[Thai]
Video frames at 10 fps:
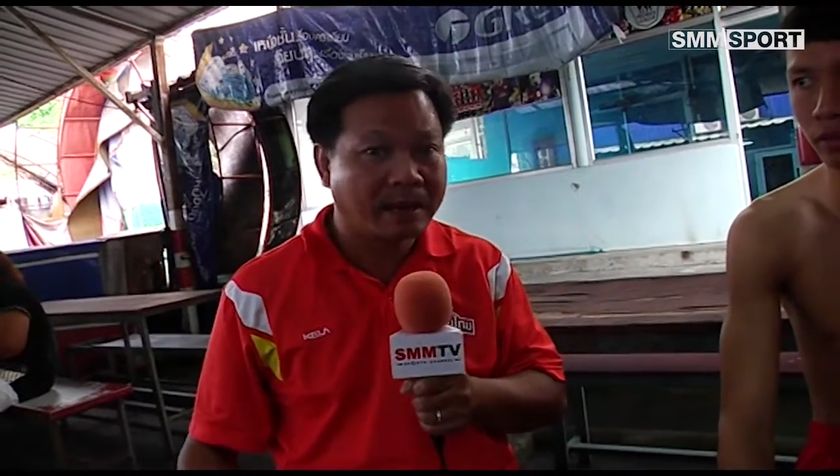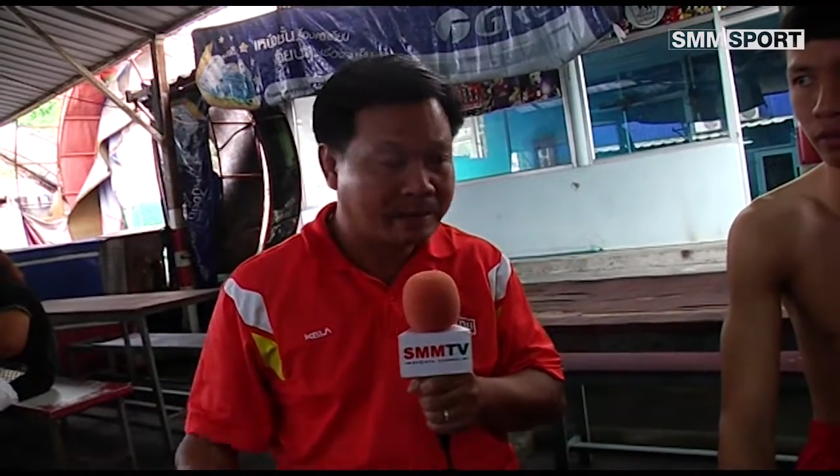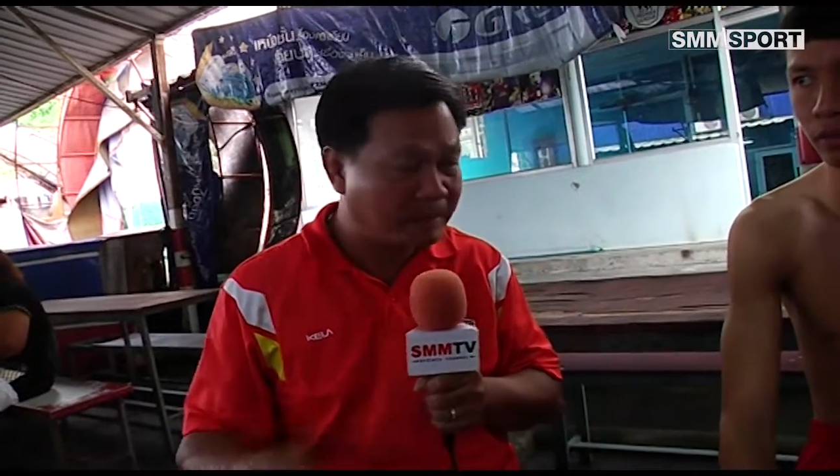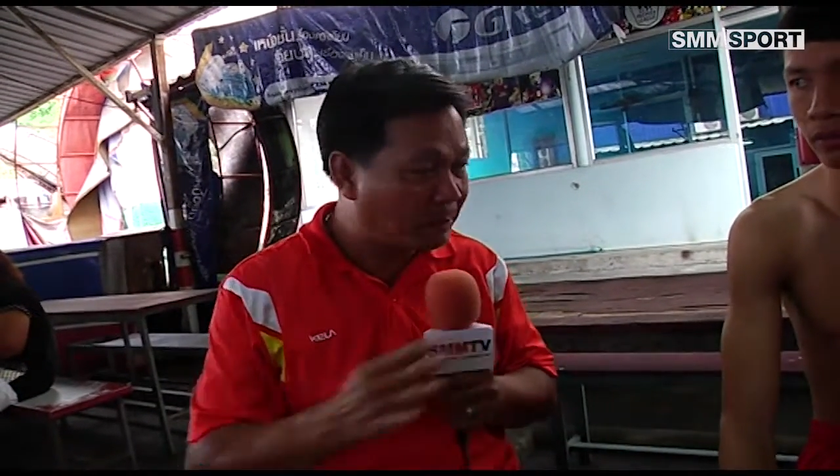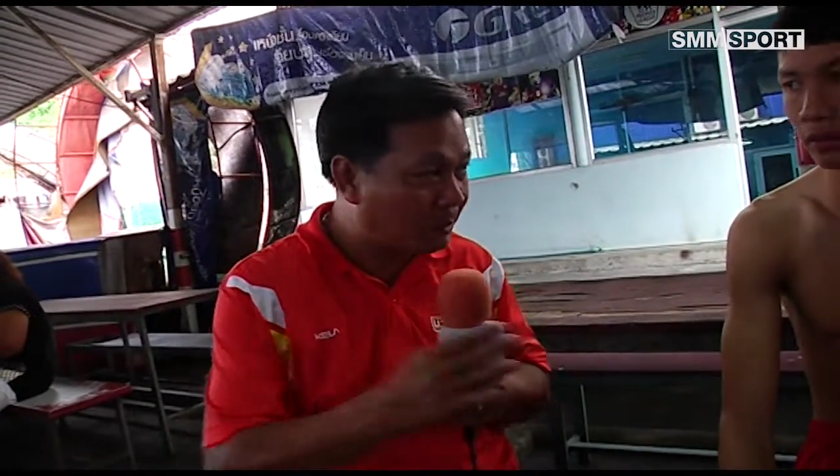เดี๋
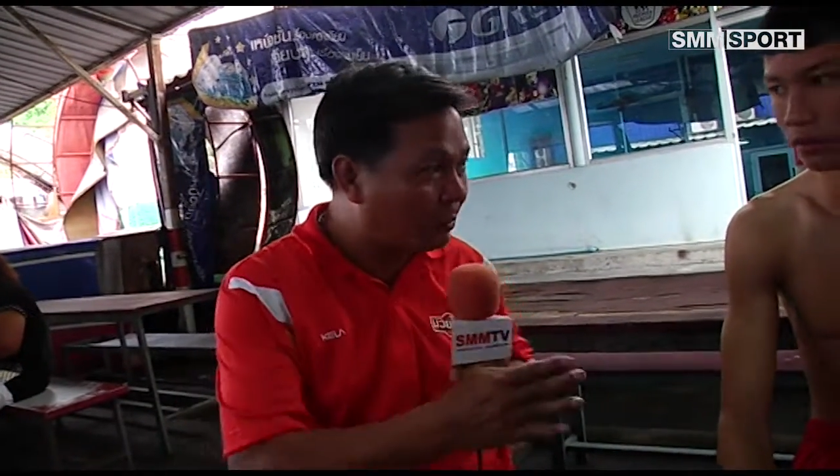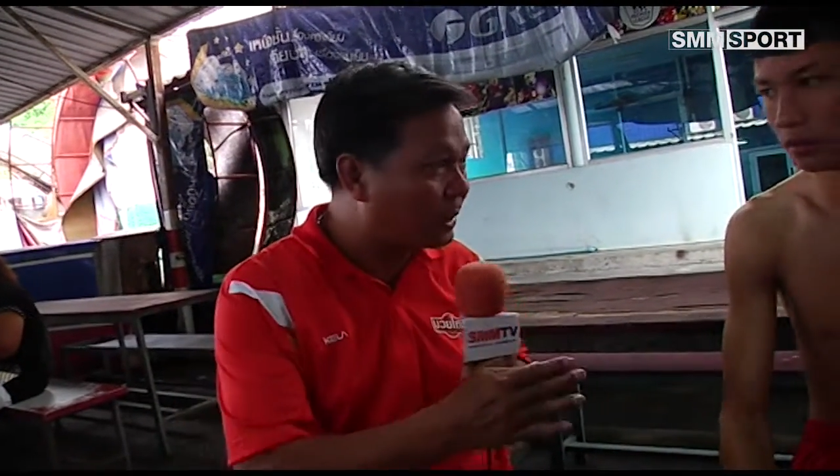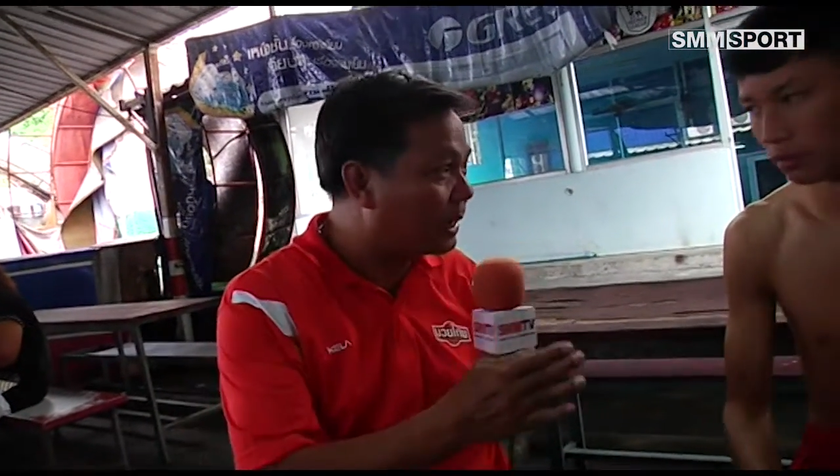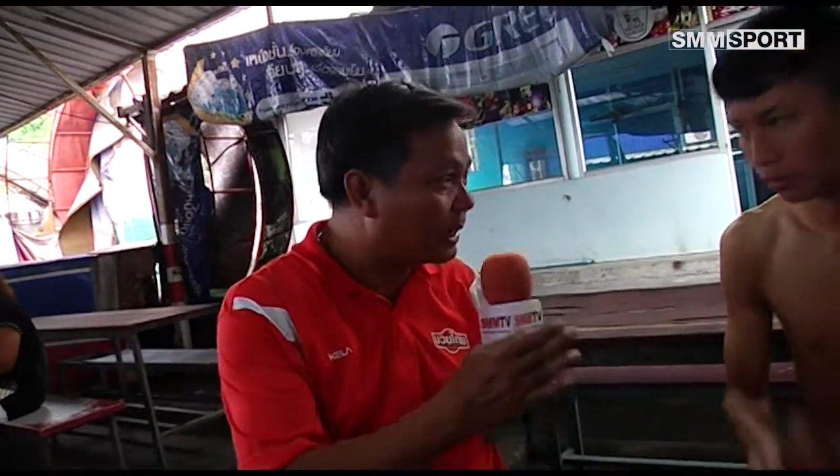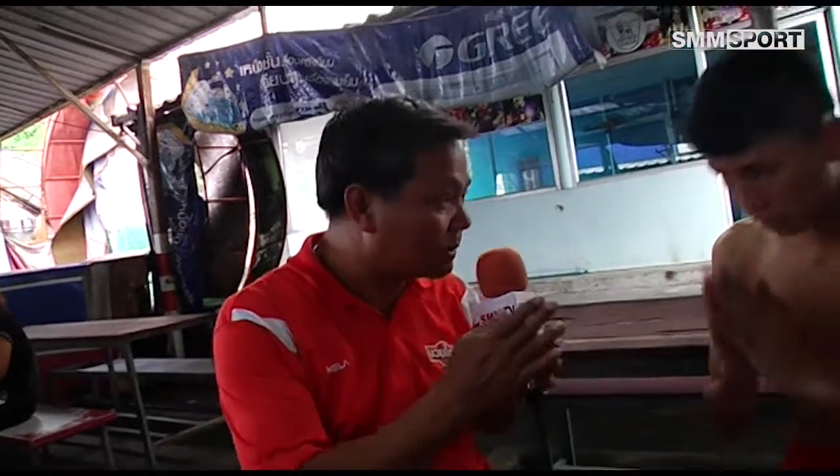ยวไปพูดคุย
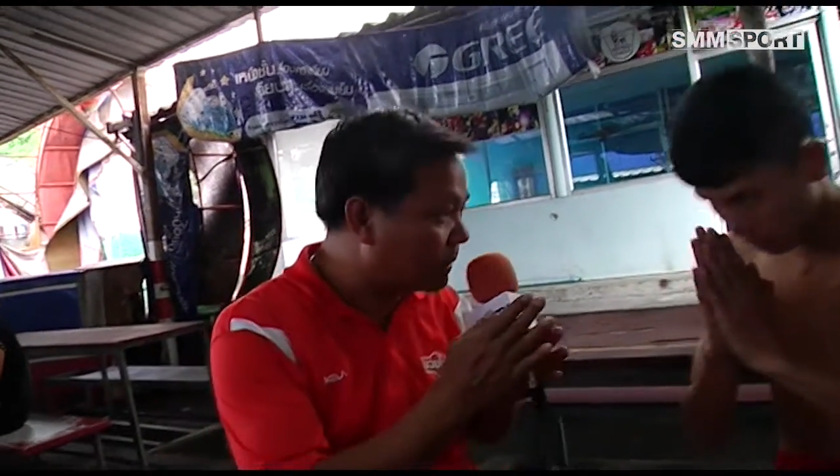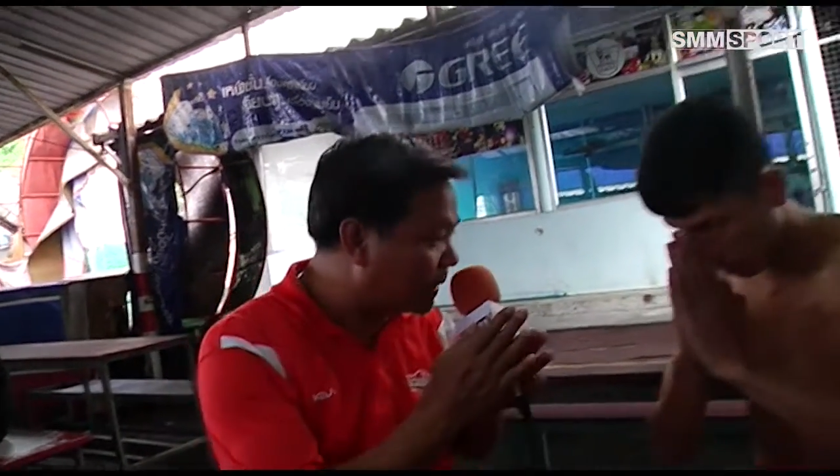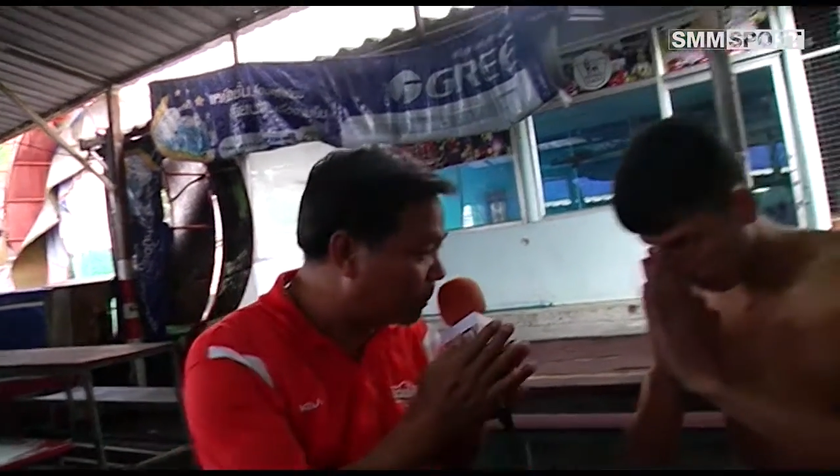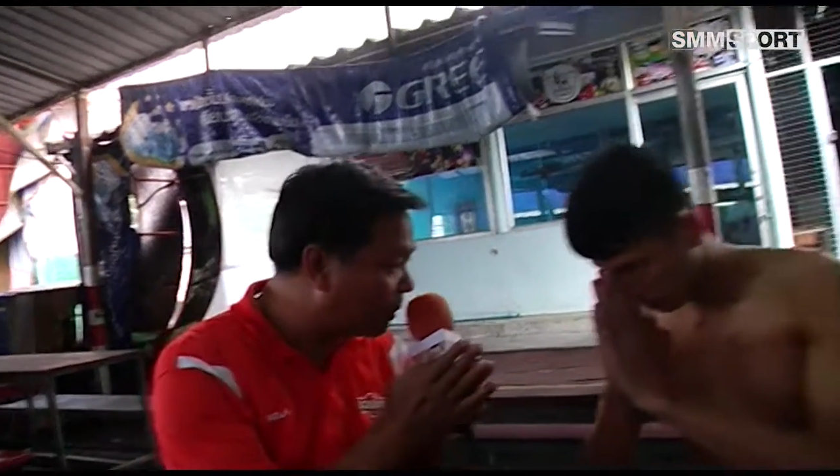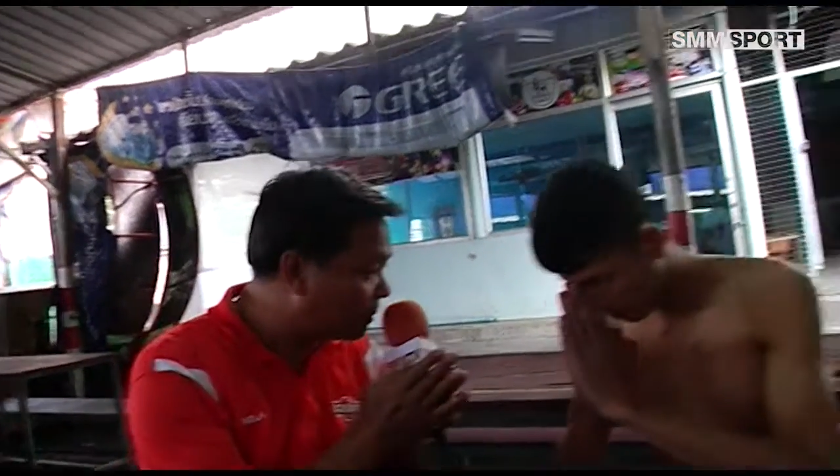สวัสดีค
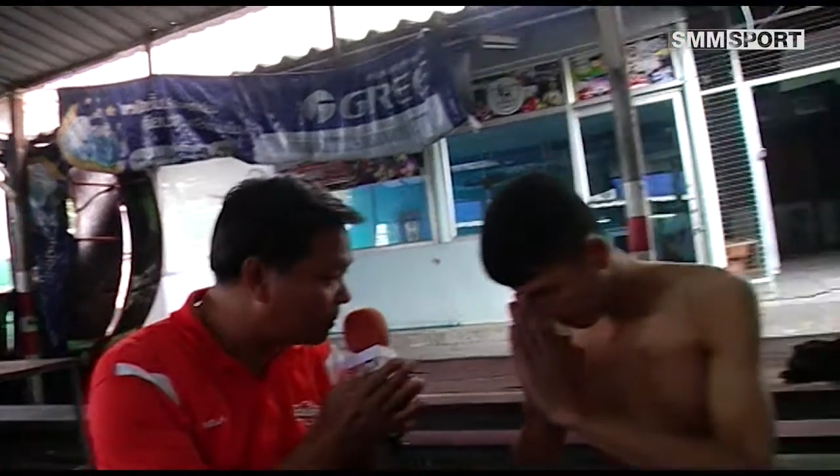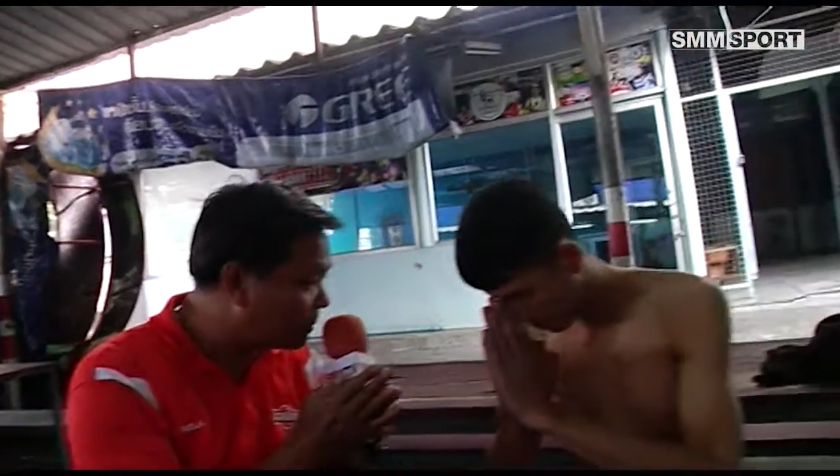รับผม